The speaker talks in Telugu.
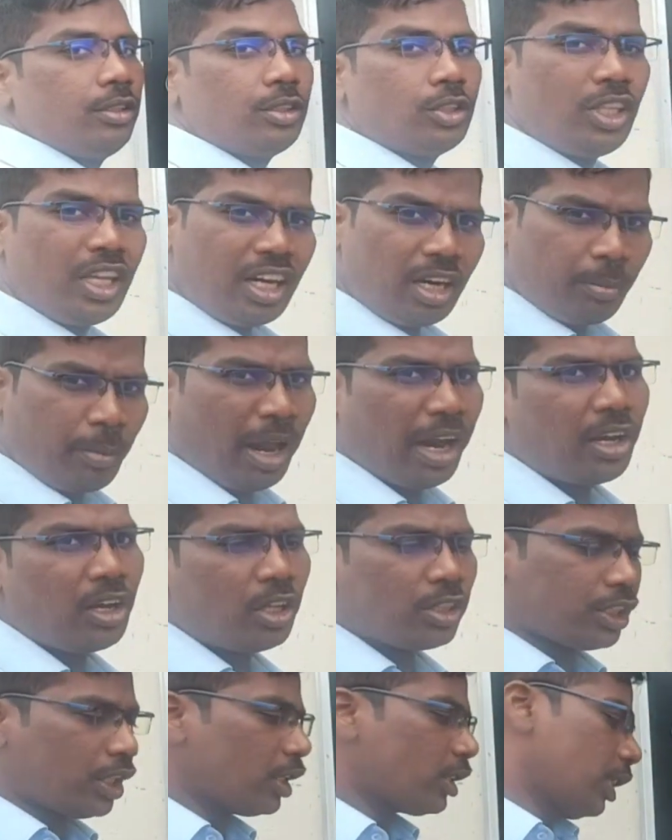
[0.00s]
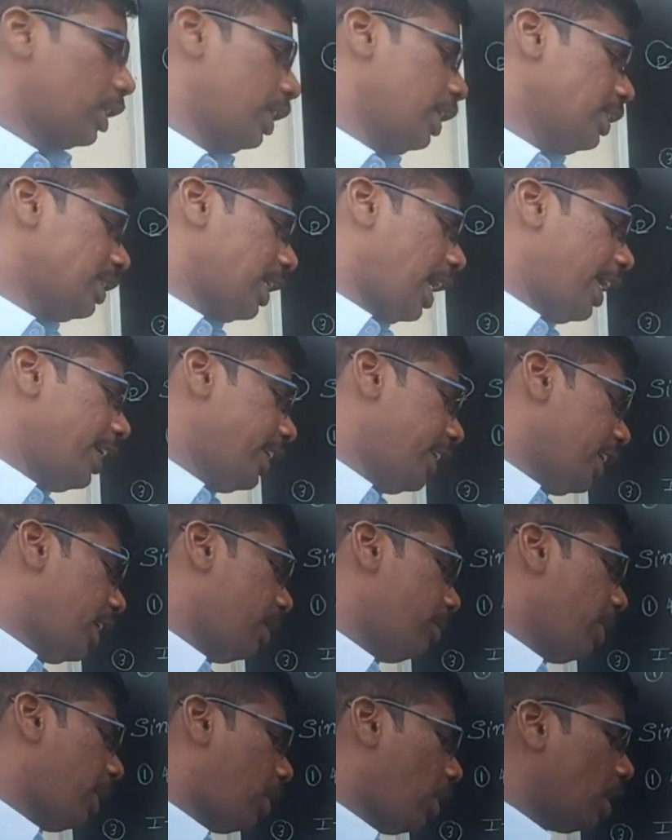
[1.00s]
సో ఇక్కడ మైండ్లో చేర్చండి సైన్
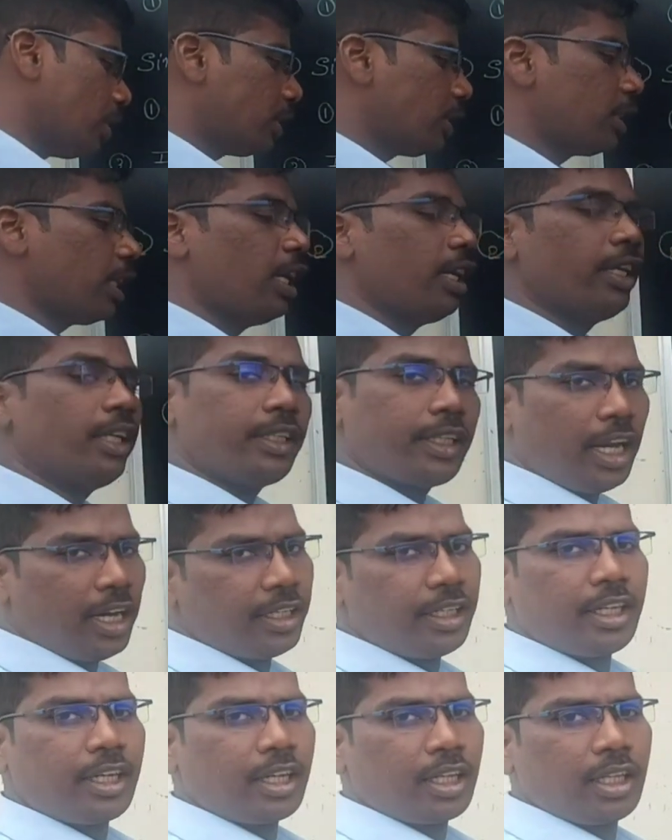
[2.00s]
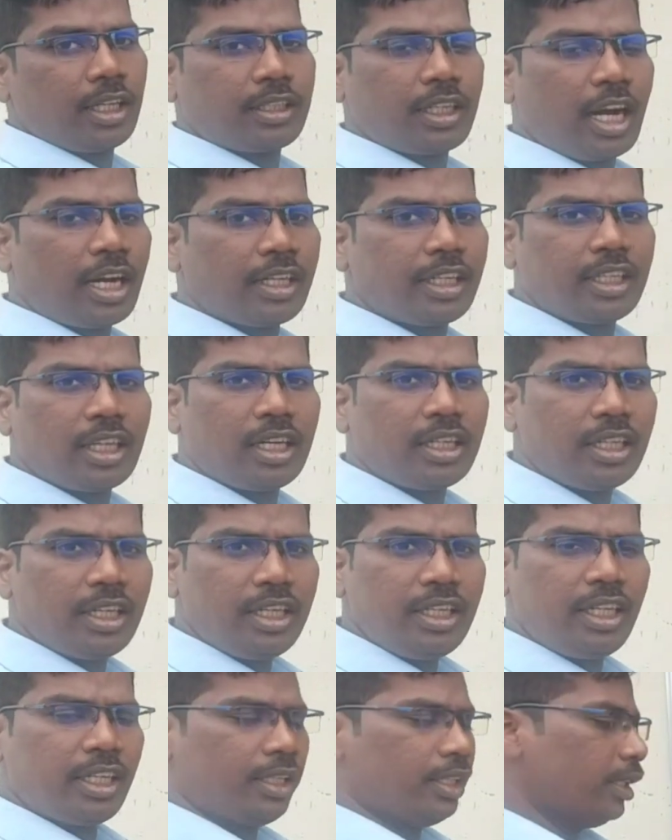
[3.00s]
డీటా బై కాస్ట్ టీటా అంటే ట్యాన్ డీటా కదా ట్యాన్ డీటా అంటే
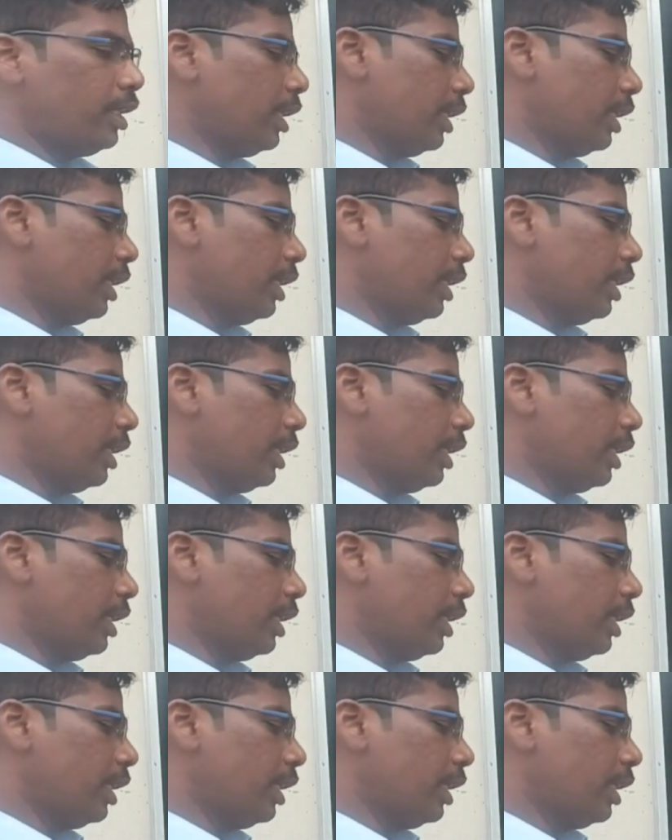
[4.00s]
ఏంటి